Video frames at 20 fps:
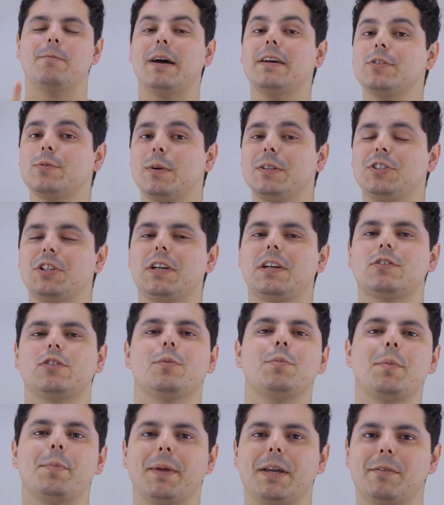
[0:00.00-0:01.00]
Mais uma dica
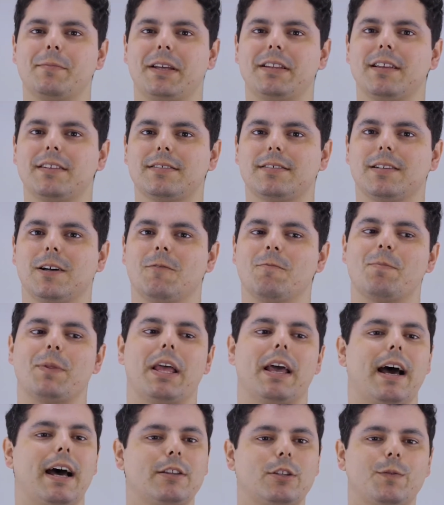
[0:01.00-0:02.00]
sobre pigmentação.
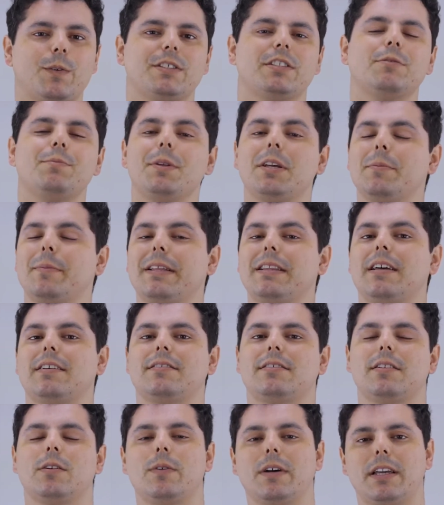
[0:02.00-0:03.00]
Ah, tô fazendo
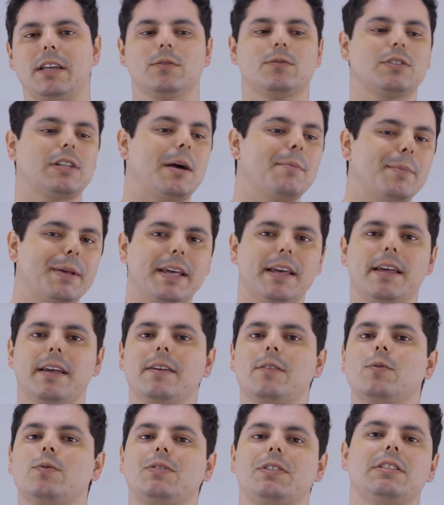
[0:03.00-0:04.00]
pigmentação aqui nos
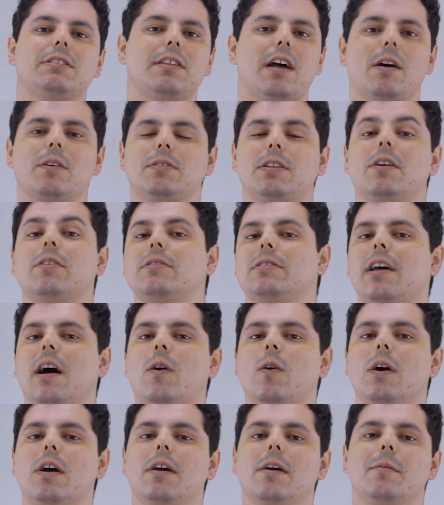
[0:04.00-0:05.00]
cabelos e tal e tal e
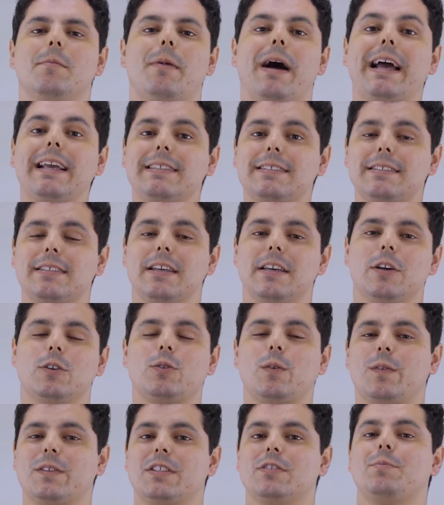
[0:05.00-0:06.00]
tal, mas eu
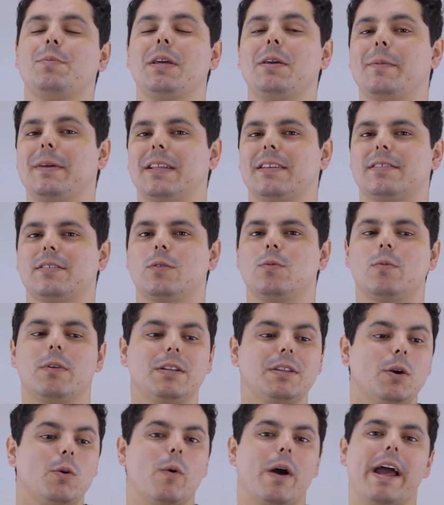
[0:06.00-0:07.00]
tô fazendo pigmentação
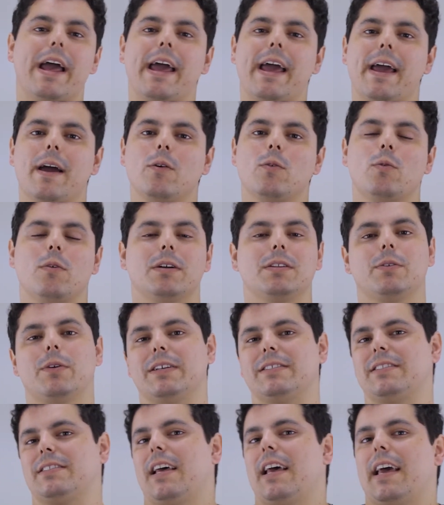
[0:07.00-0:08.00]
quando eu erro, quando eu
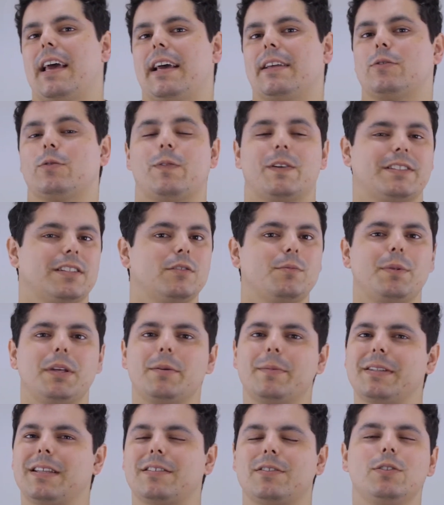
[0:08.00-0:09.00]
acerto, tô fazendo
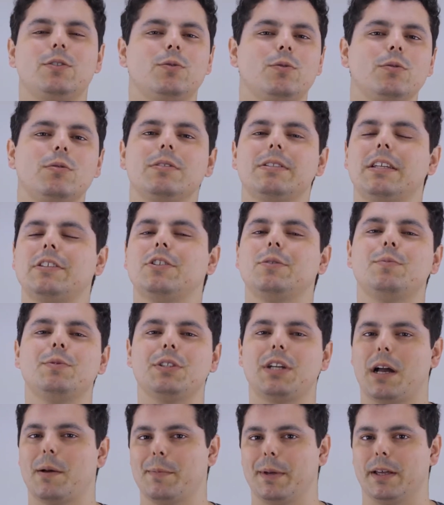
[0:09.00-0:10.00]
pigmentação em tudo quanto é tipo
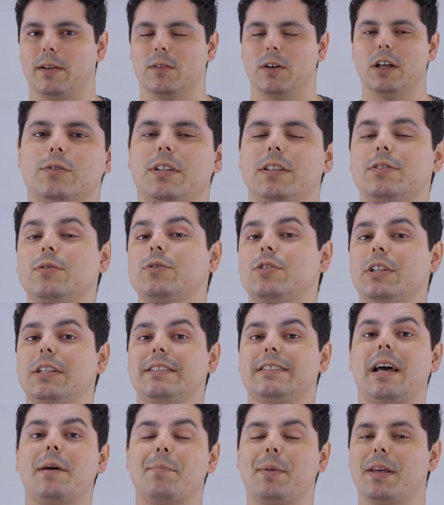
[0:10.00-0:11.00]
de cabelo. Tu tens que
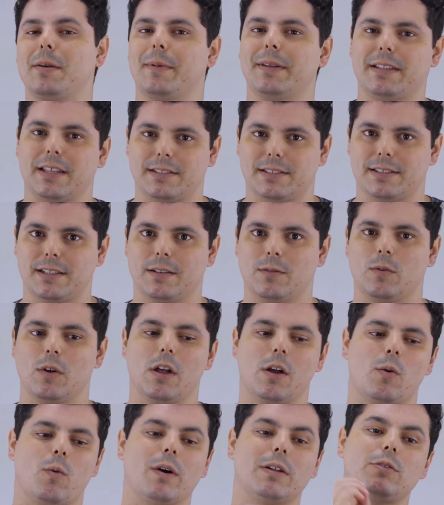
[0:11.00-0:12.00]
utilizar a pigmentação
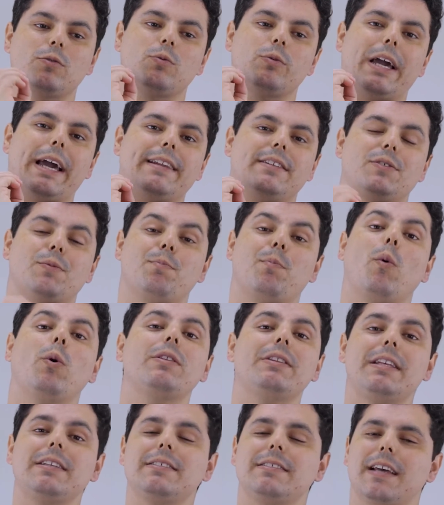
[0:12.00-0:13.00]
quando tu queres
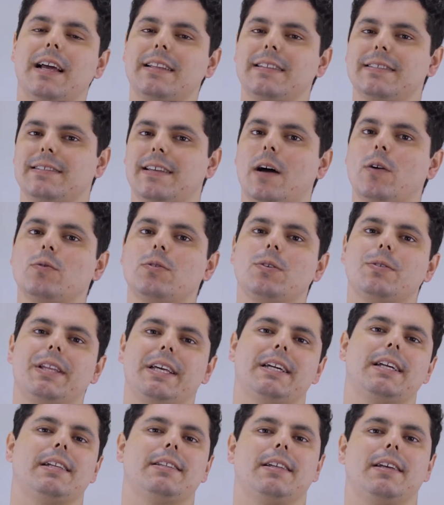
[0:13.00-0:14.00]
potencializar o teu
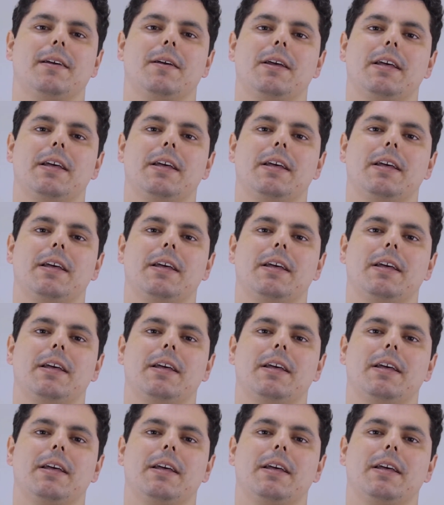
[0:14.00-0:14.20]
degradê.